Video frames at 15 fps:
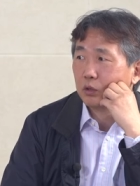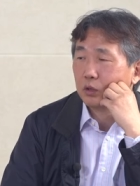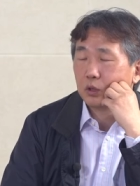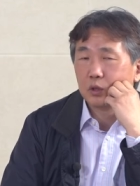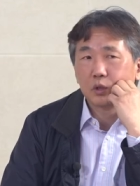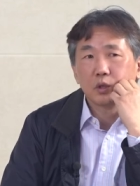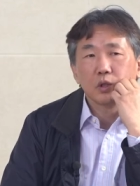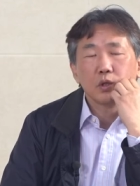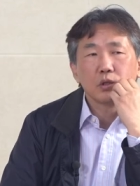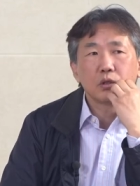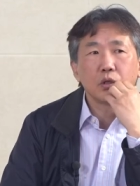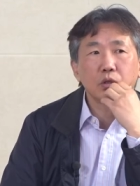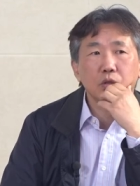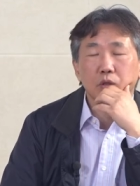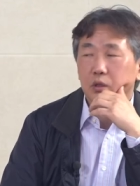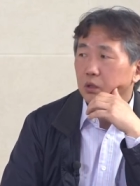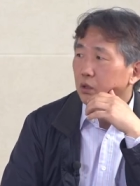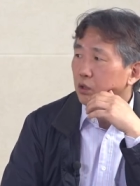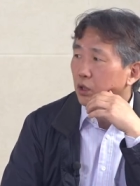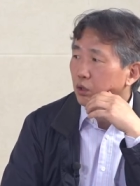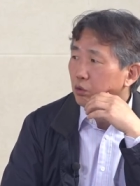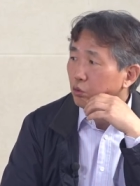네. 제,
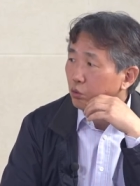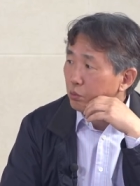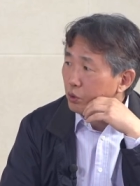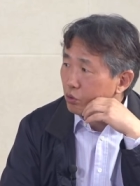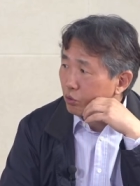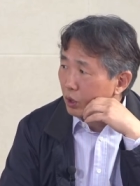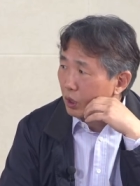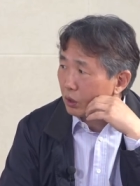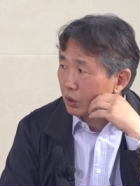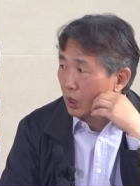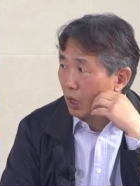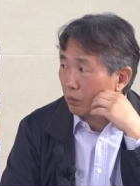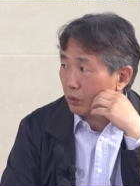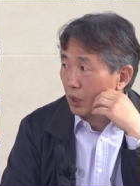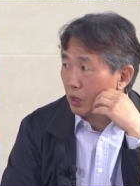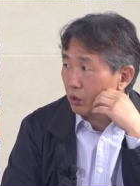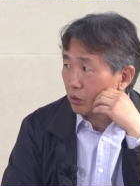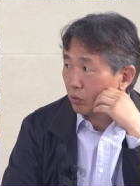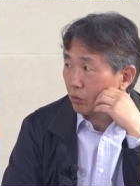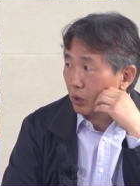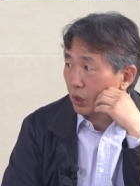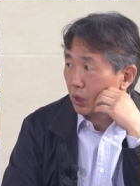제주도민 중에 네. 한 4분의 1
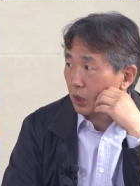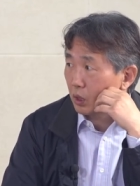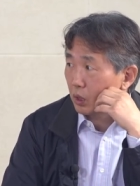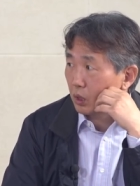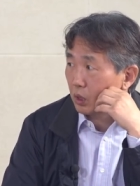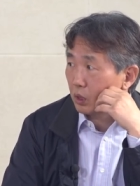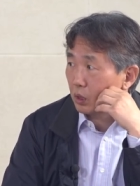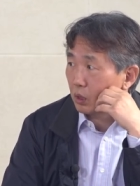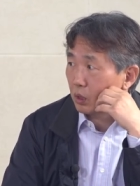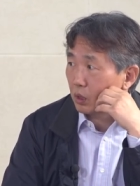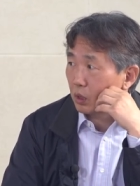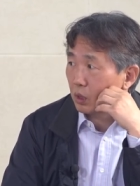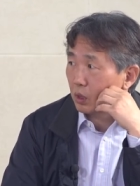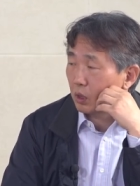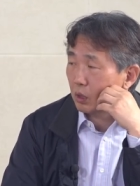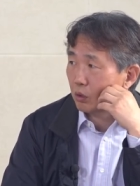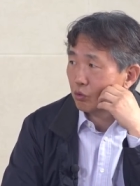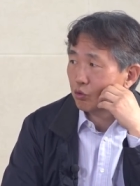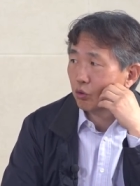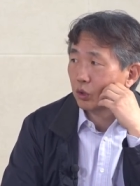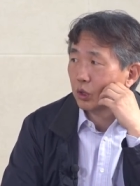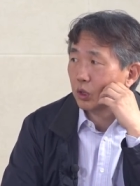정도가 그렇죠. 예,
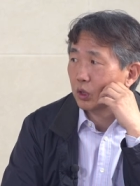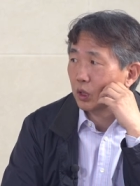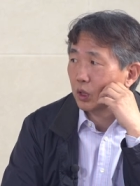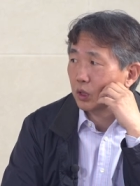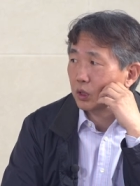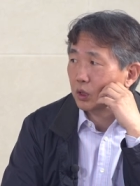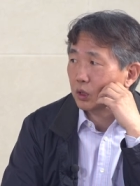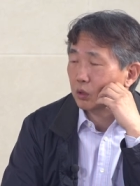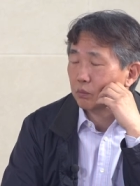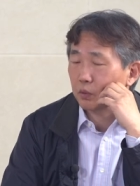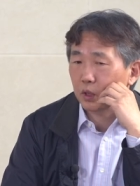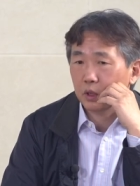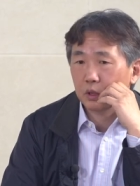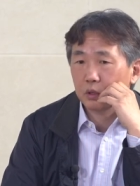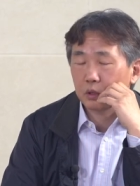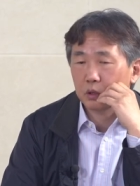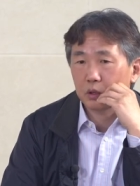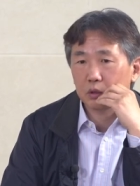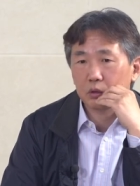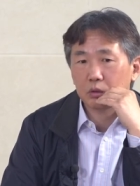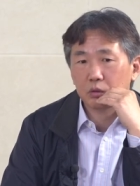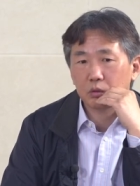죽었다는 얘기가 있지 않습니까?
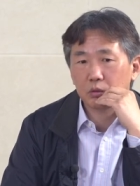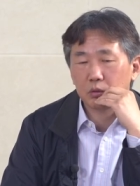그래서